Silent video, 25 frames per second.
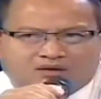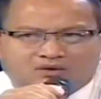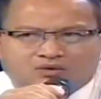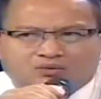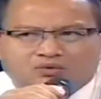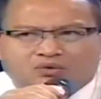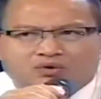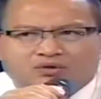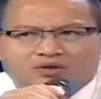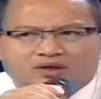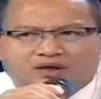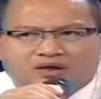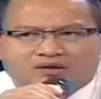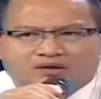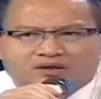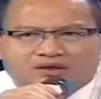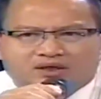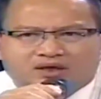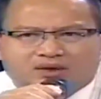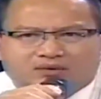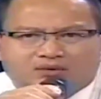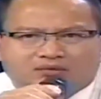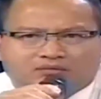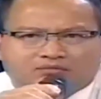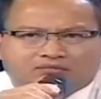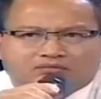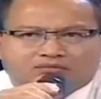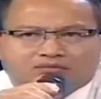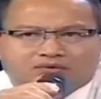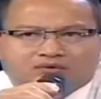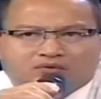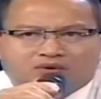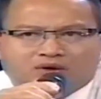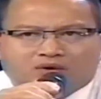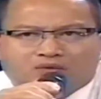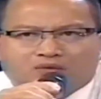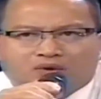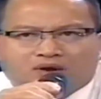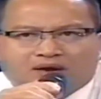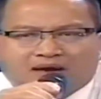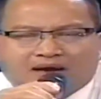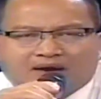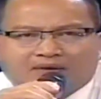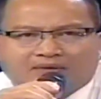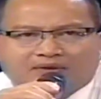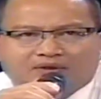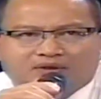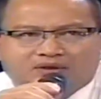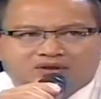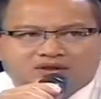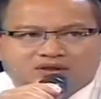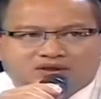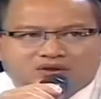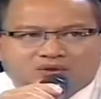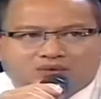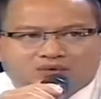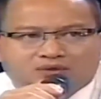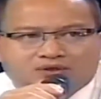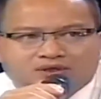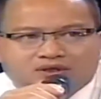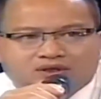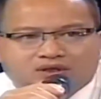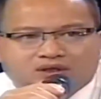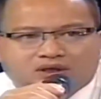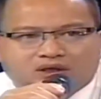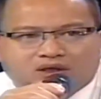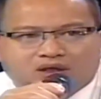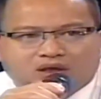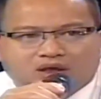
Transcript: Chúng tôi nhận được rất nhiều nhu cầu quảng cáo từ những tổ chức